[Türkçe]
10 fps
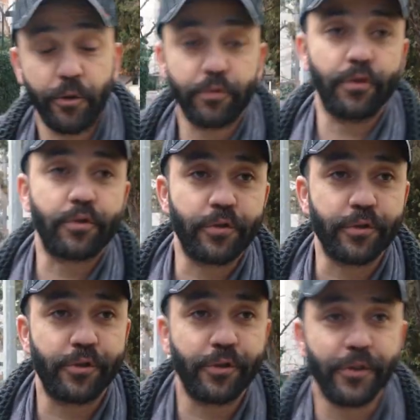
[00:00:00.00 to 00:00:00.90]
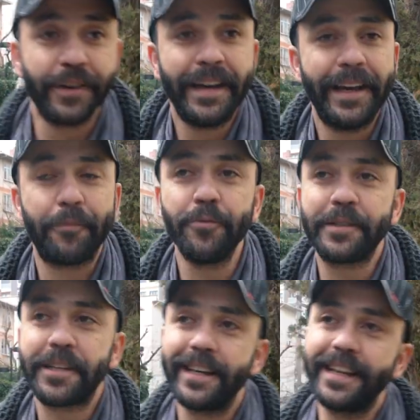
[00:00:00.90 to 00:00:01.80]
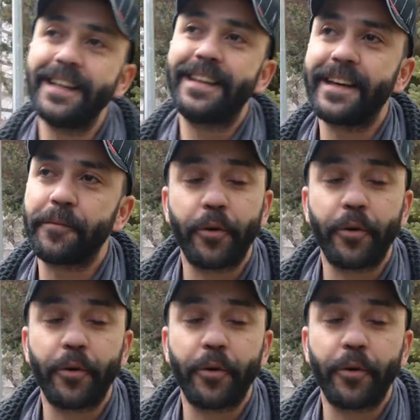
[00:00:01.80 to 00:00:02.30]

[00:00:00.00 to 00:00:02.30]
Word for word: Çok zor soru çünkü ya bunu mesela İngiltere